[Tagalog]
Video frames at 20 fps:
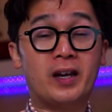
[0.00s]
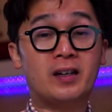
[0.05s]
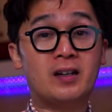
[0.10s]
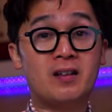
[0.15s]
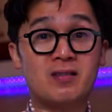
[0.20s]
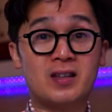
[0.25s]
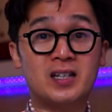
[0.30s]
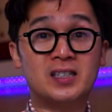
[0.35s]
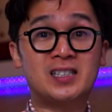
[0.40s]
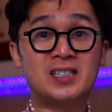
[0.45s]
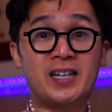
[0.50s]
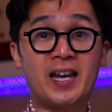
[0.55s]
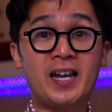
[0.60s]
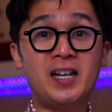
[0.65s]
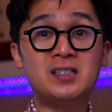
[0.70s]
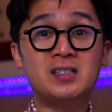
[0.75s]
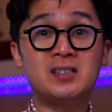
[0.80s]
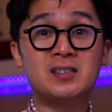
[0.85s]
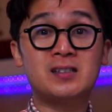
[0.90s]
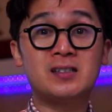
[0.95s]
And in this
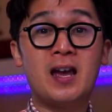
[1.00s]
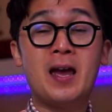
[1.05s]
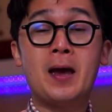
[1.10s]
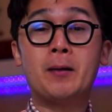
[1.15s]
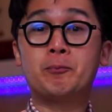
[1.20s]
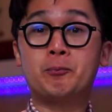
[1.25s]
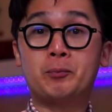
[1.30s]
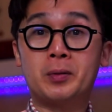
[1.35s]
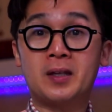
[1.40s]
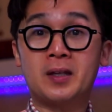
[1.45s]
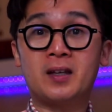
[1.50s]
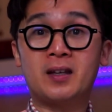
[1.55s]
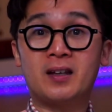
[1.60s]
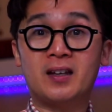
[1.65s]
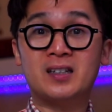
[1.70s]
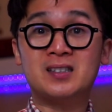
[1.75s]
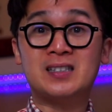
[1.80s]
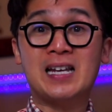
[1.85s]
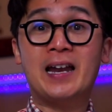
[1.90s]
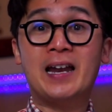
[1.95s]
case, P
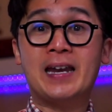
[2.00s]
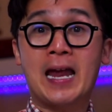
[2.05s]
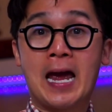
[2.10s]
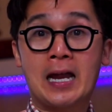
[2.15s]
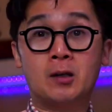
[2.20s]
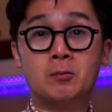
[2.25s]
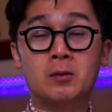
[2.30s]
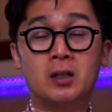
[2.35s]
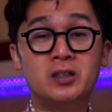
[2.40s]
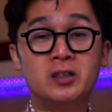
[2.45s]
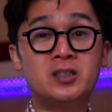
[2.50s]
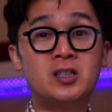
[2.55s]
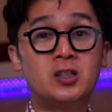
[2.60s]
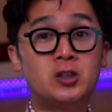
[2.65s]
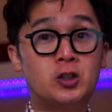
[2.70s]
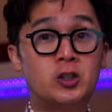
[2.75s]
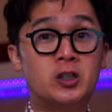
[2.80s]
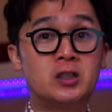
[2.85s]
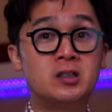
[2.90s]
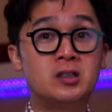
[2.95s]
is an animal is a
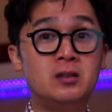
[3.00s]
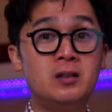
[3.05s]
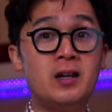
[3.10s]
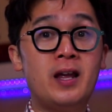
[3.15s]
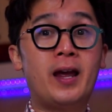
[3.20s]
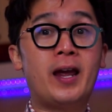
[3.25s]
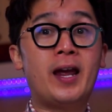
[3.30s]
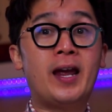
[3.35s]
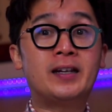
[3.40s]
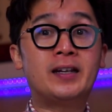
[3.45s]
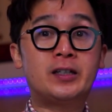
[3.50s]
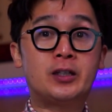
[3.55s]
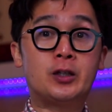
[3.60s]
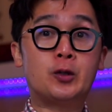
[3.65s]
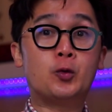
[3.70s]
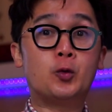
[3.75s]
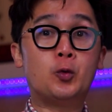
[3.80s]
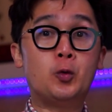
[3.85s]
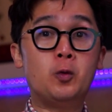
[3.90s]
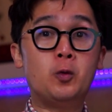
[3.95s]
turtle, and
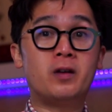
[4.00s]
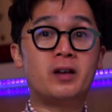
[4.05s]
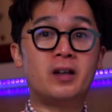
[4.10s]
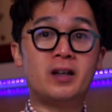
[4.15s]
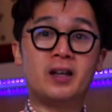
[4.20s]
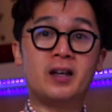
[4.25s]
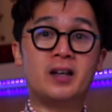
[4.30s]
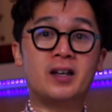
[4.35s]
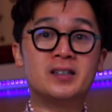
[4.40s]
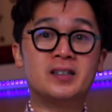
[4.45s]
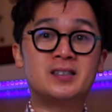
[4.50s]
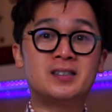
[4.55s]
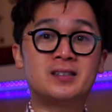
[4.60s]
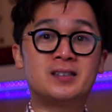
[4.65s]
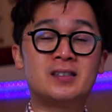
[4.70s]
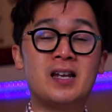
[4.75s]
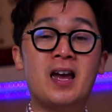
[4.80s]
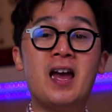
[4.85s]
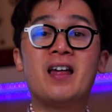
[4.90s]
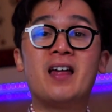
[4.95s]
Q
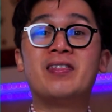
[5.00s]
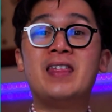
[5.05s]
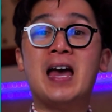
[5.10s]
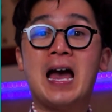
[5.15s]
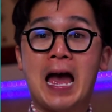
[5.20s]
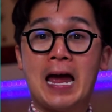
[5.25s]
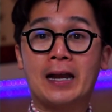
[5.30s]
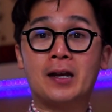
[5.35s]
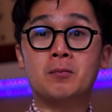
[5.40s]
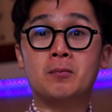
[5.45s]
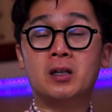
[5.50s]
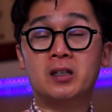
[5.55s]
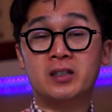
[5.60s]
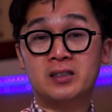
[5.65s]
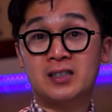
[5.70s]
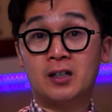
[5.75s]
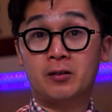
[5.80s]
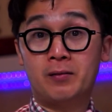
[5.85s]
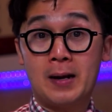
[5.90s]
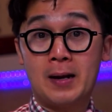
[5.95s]
is the animal
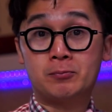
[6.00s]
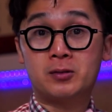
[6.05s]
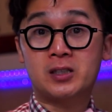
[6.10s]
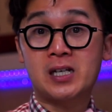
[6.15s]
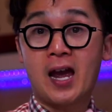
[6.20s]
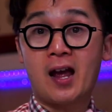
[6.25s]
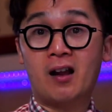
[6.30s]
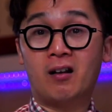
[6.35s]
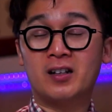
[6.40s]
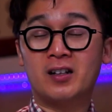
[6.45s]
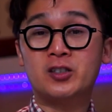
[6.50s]
is a reptile.